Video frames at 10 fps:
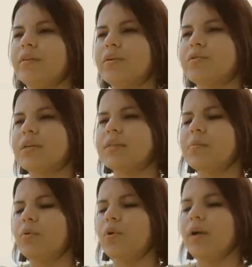Entonces
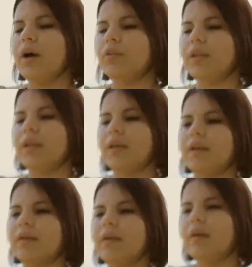hemos logrado
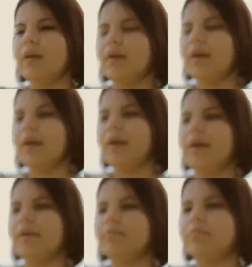tener
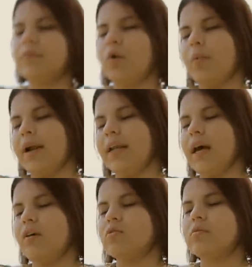eh, como
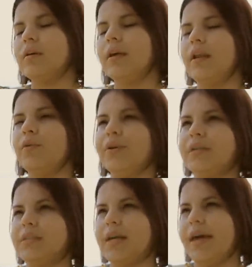aliados eh, la
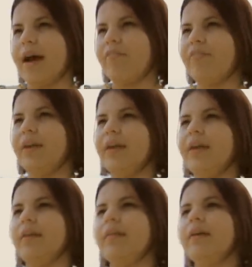Universidad de
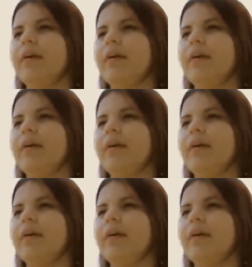AFID,